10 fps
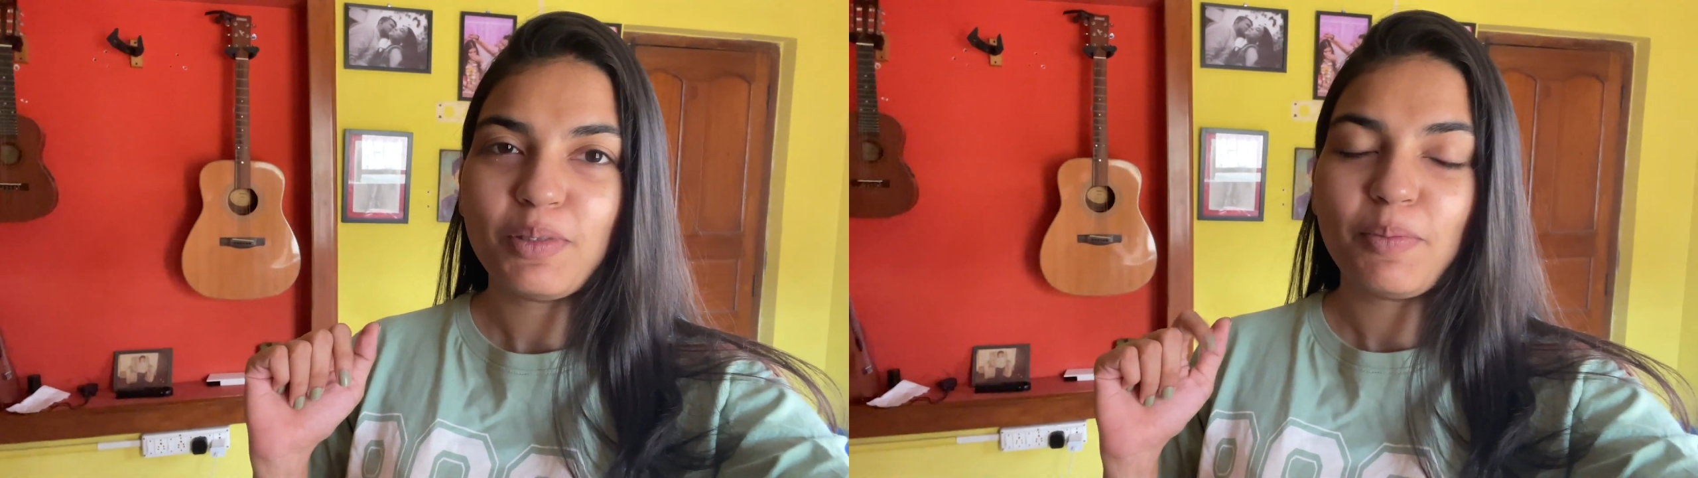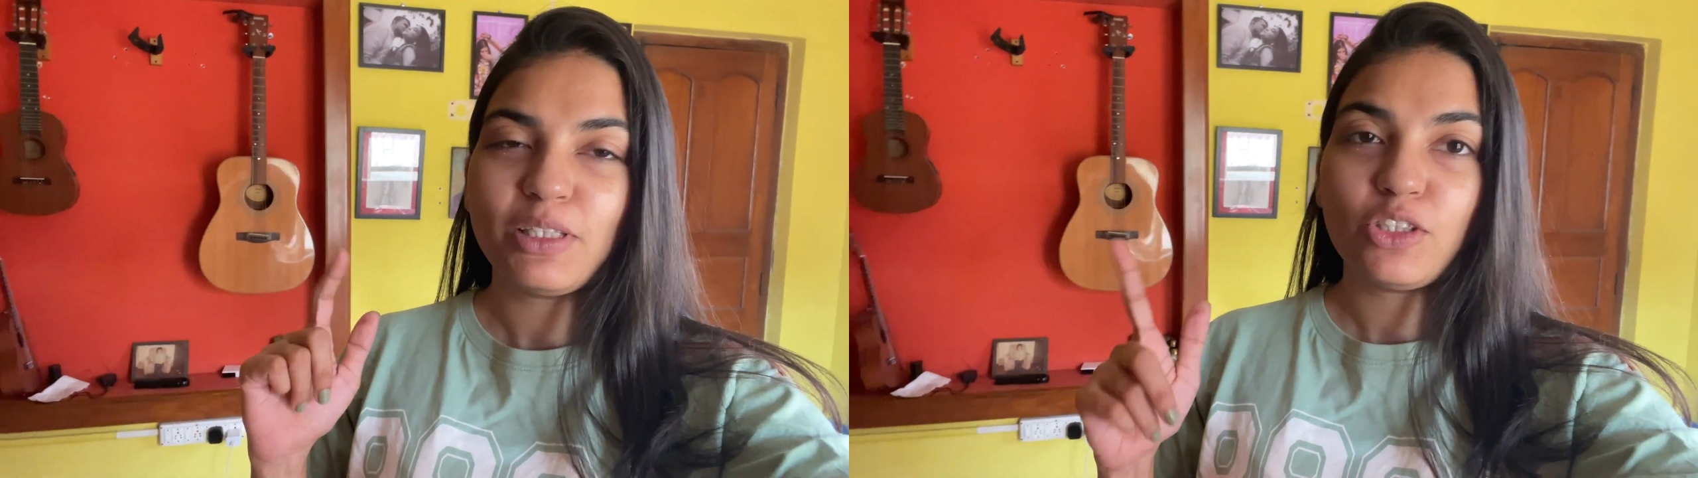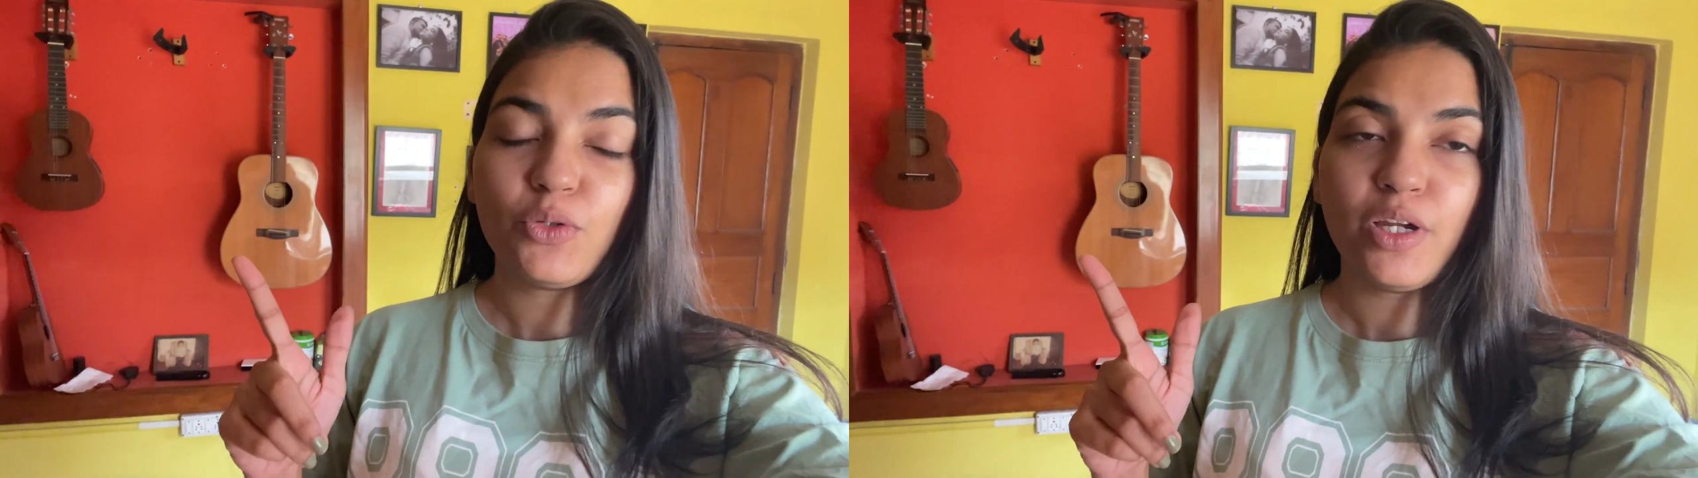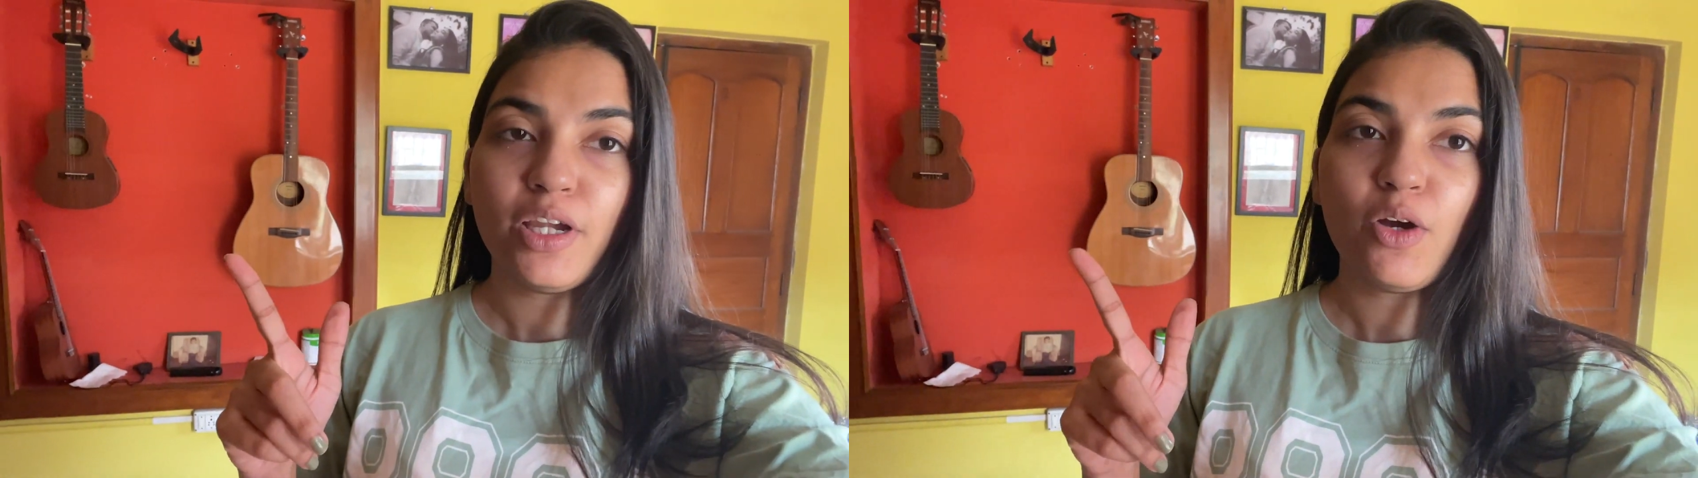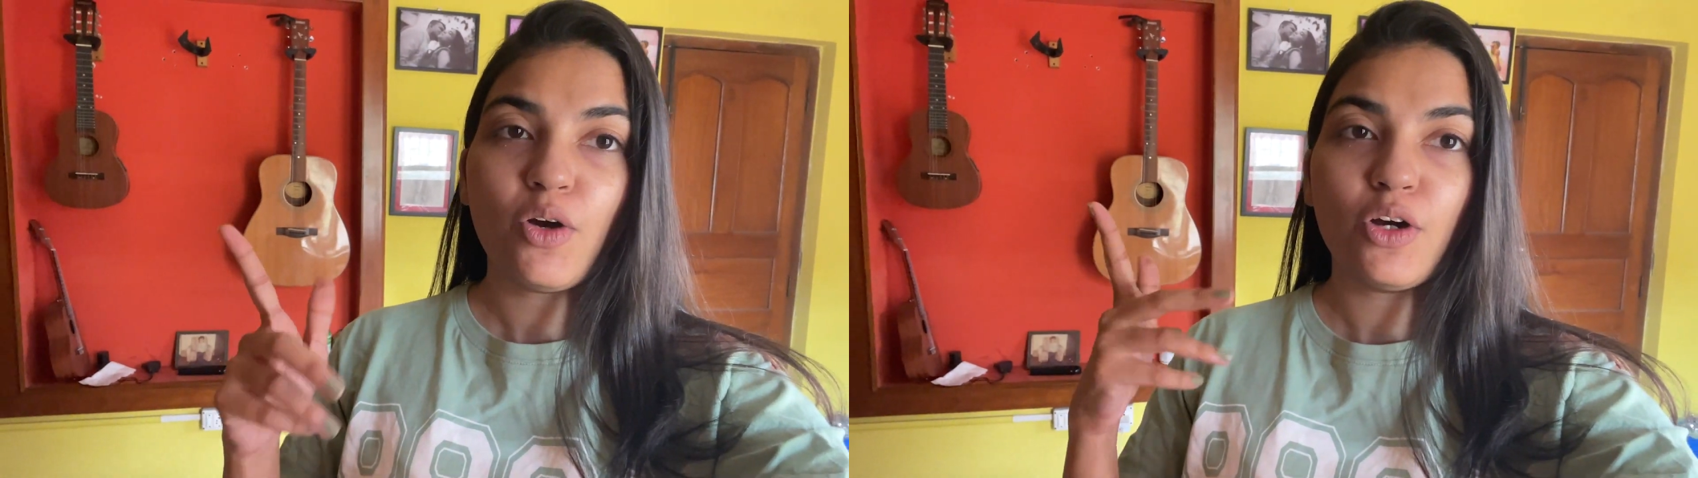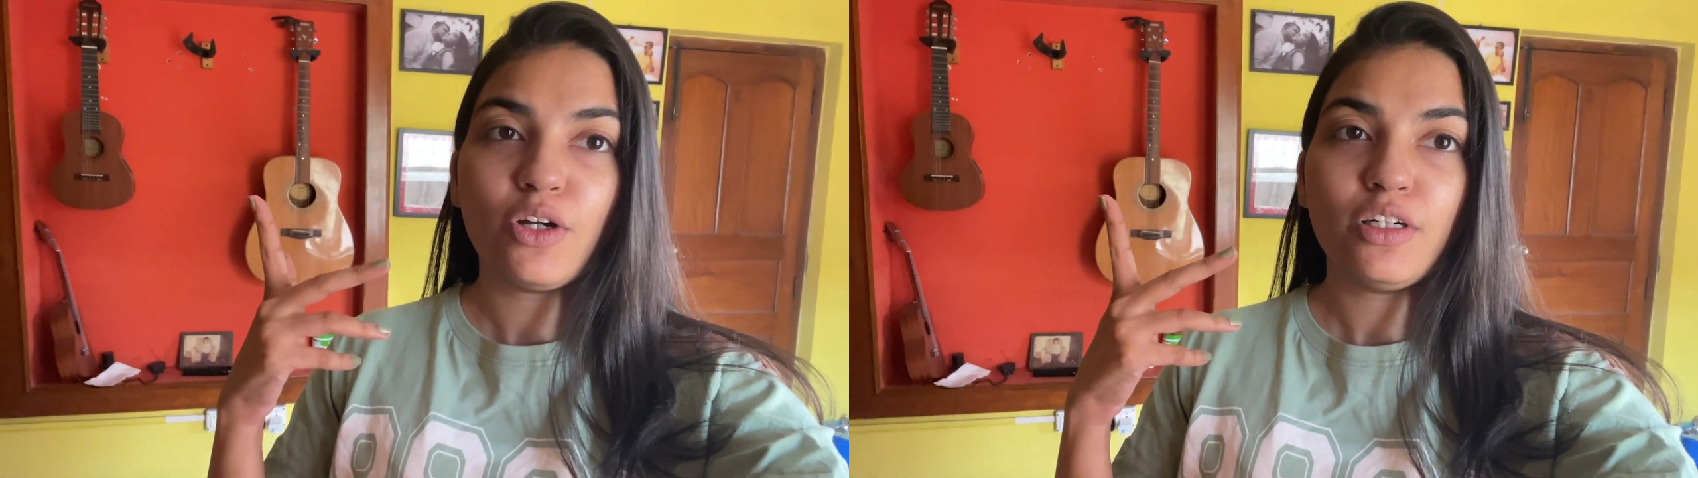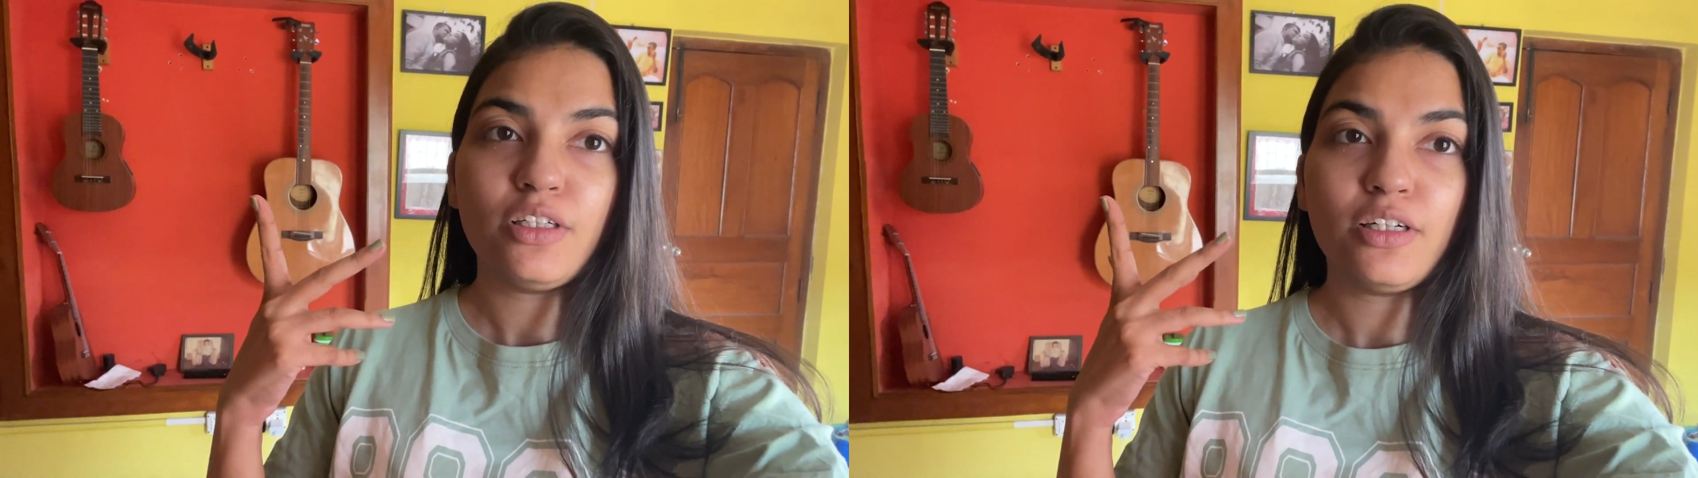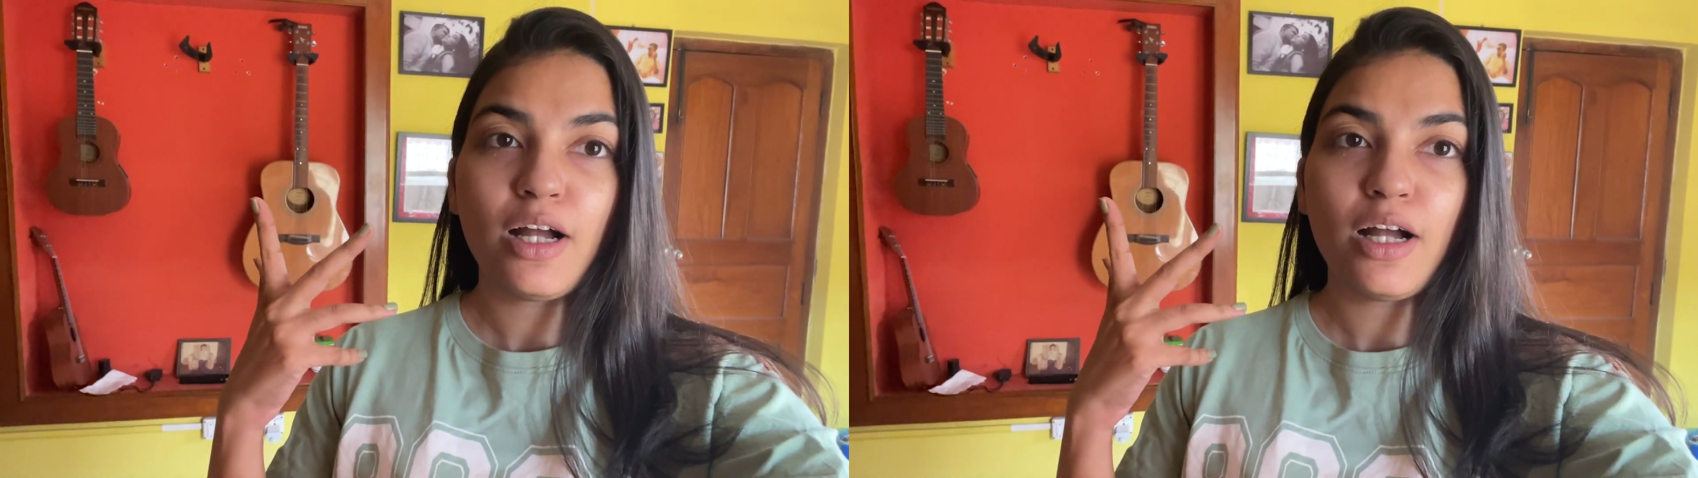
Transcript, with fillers: सब अच्छे होंगे और